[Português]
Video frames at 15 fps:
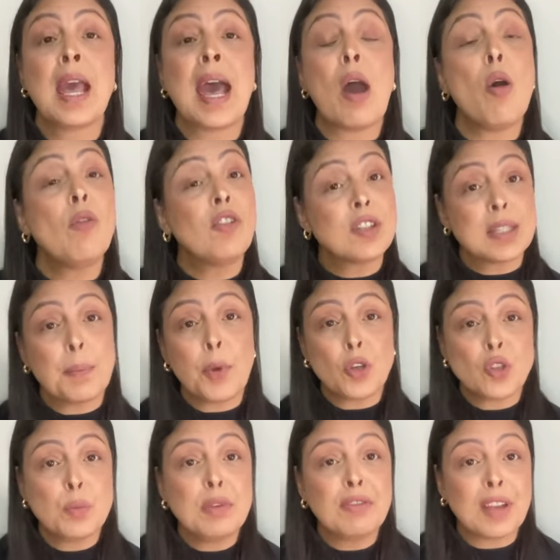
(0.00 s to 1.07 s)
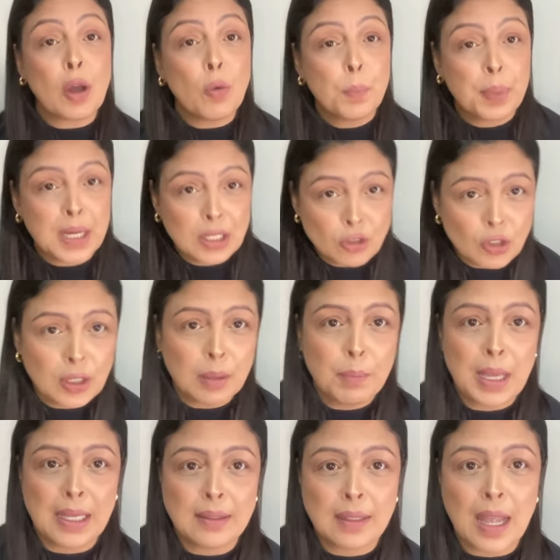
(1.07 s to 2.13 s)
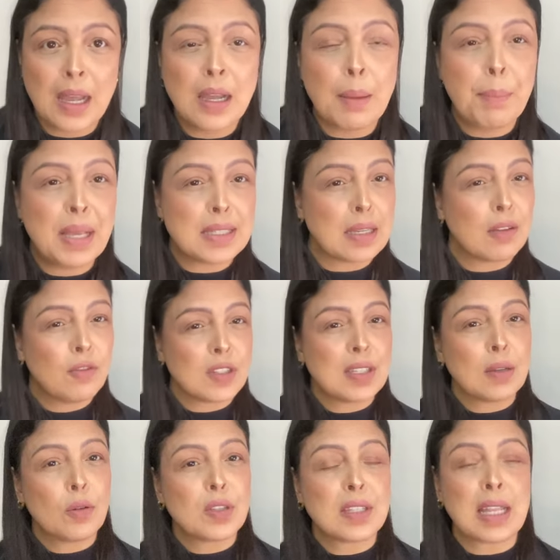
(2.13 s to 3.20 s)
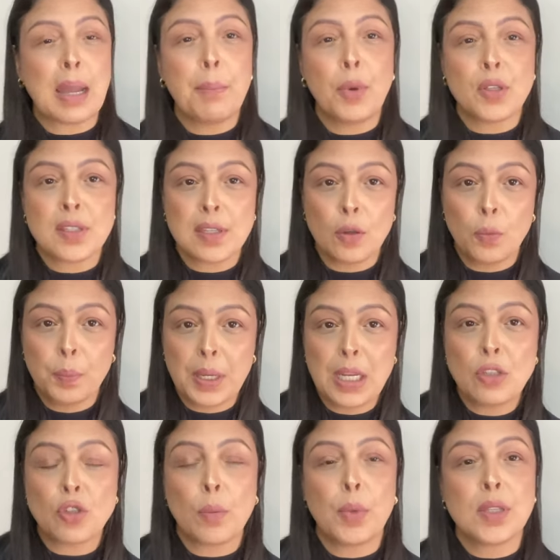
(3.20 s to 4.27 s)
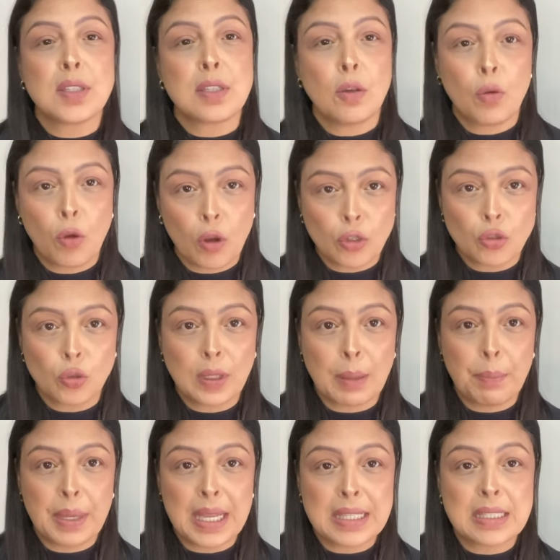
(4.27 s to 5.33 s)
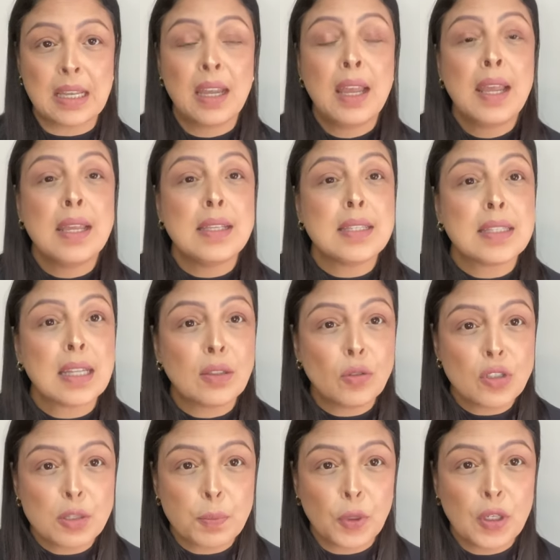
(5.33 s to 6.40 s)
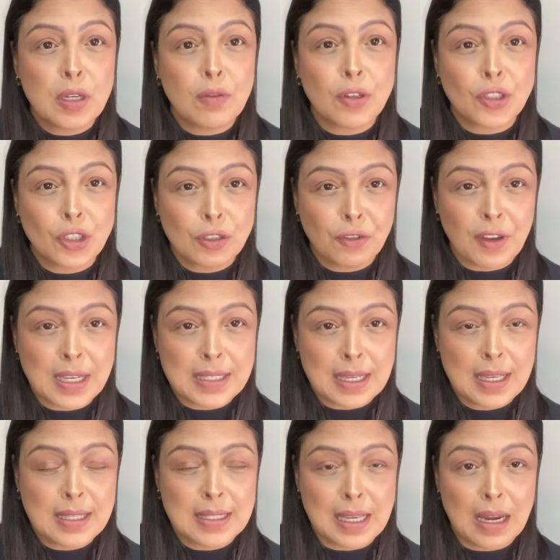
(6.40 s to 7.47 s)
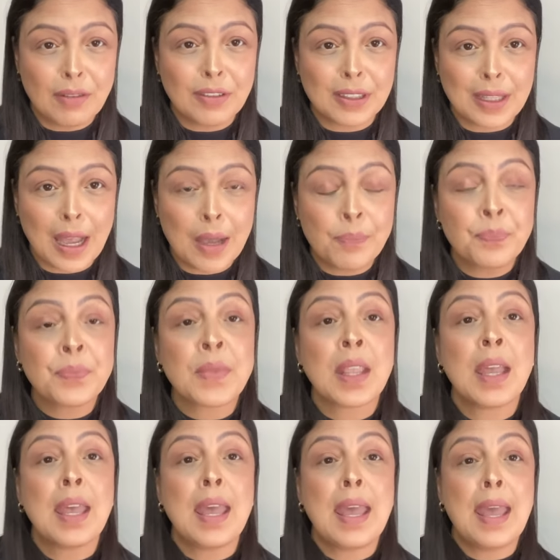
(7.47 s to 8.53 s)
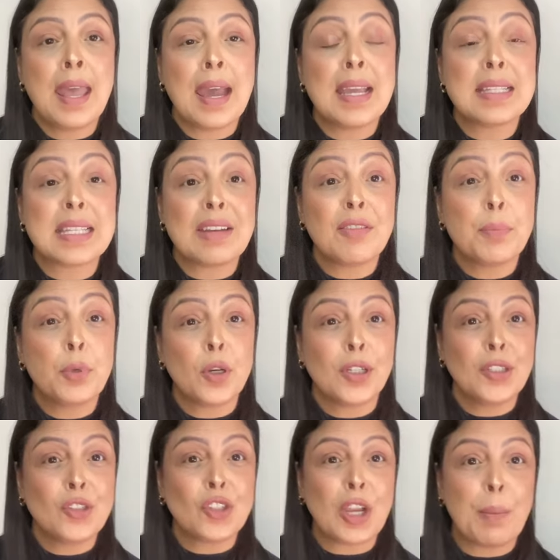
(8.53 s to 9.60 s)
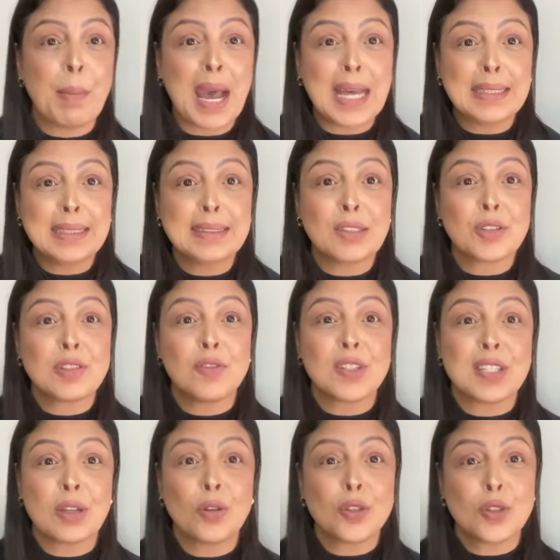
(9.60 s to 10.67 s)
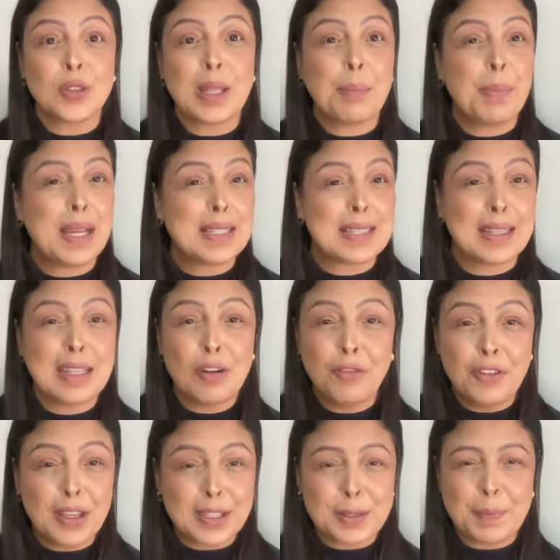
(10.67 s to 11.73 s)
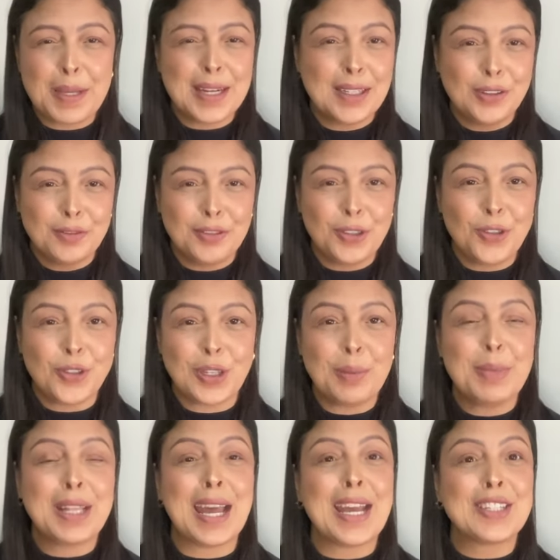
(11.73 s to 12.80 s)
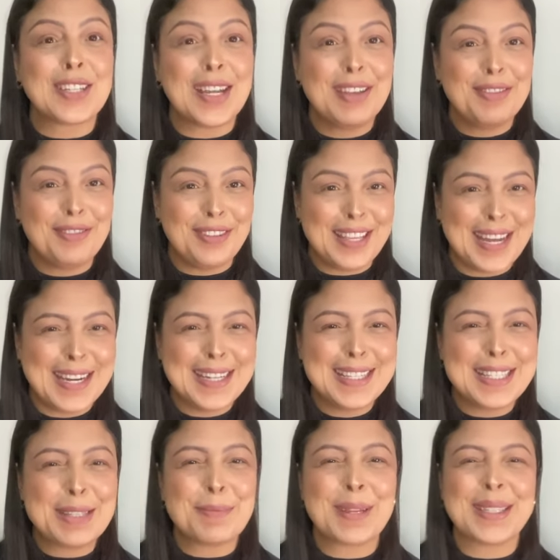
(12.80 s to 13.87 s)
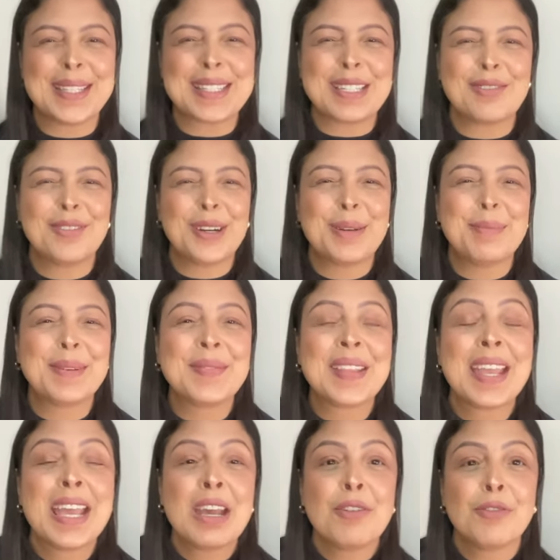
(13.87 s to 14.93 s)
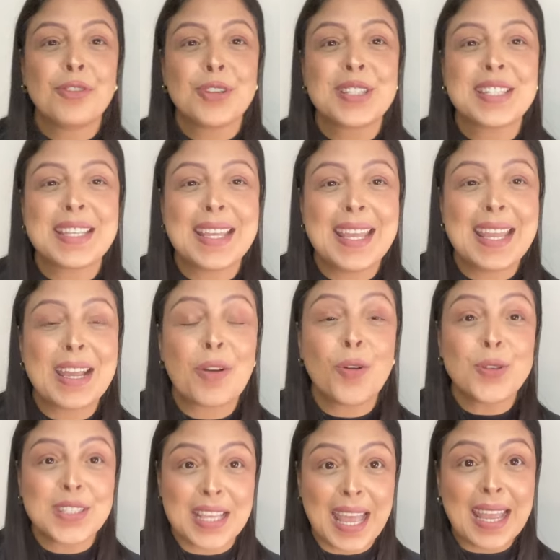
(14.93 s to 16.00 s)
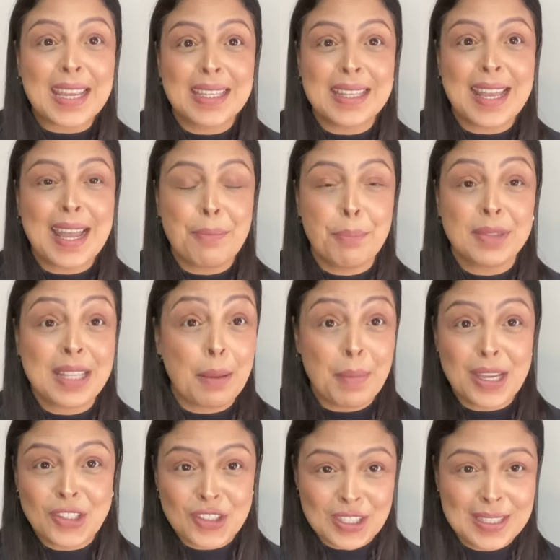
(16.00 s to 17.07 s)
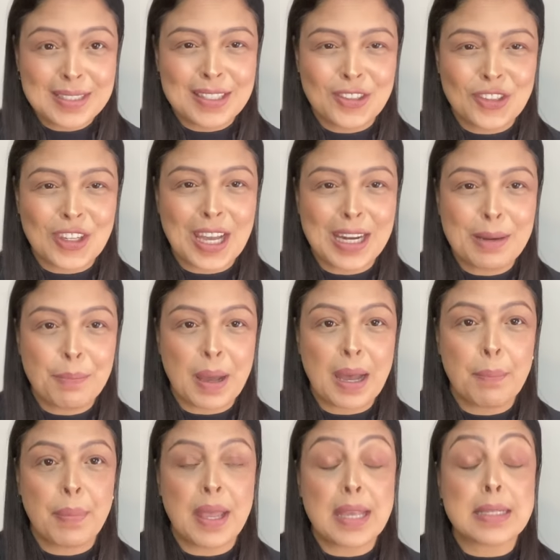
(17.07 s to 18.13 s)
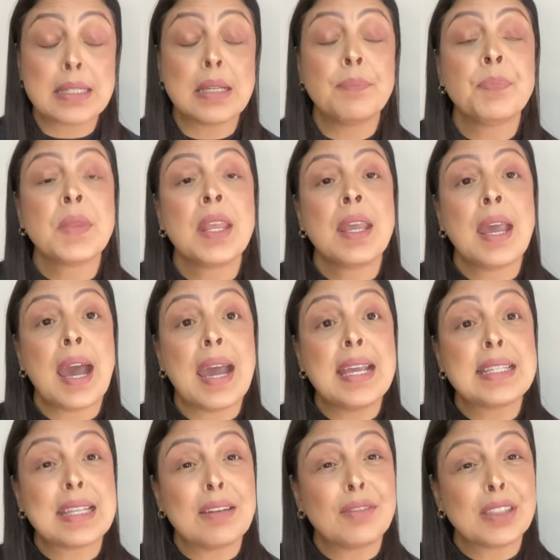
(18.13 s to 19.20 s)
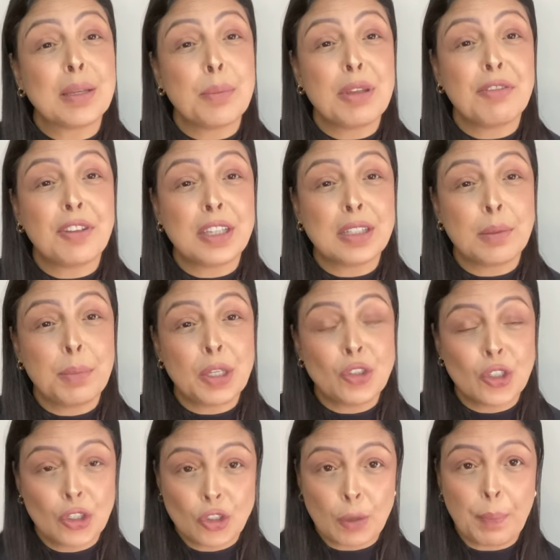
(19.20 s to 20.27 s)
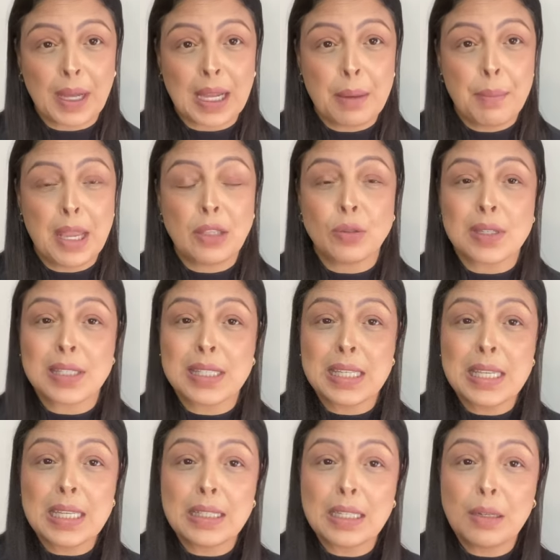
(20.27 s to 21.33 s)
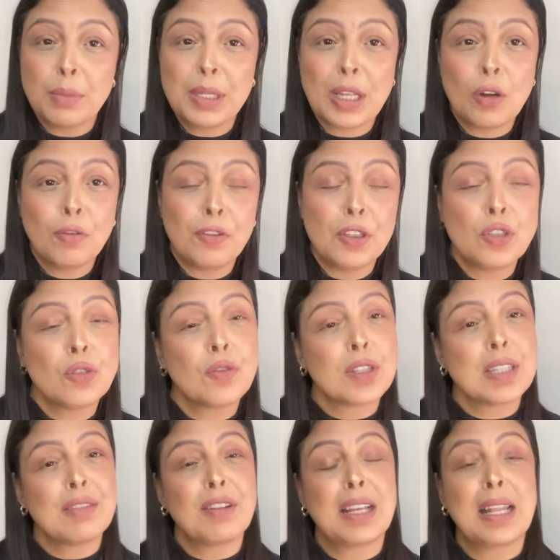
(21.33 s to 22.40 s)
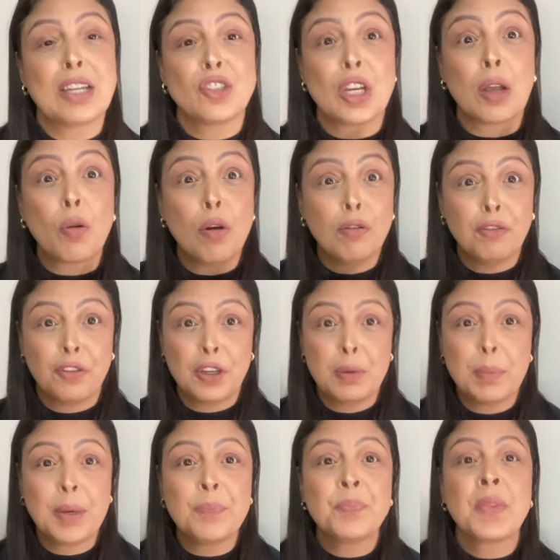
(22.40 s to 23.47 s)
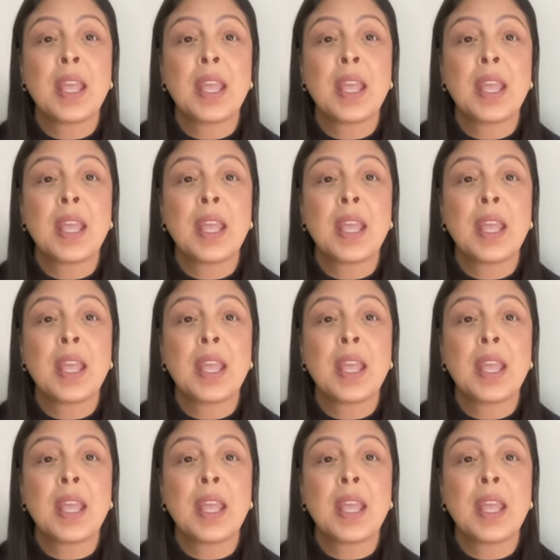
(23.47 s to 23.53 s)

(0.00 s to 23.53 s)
Ou você pode me enviar o print também, tá? A peça que você gostar pode ser o print ou pode ser o código da peça. Estando disponível, a gente faz a reserva, tá? É, a reserva por ordem de chamada. Então, se você gostou da peça, não fique esperando o vídeo terminar, já envia antes, porque dessa forma você consegue, né, tem mais chances de garimpar a peça. A reserva também é feita mediante pagamento, assim que terminar o vídeo, você vai lá, já confirma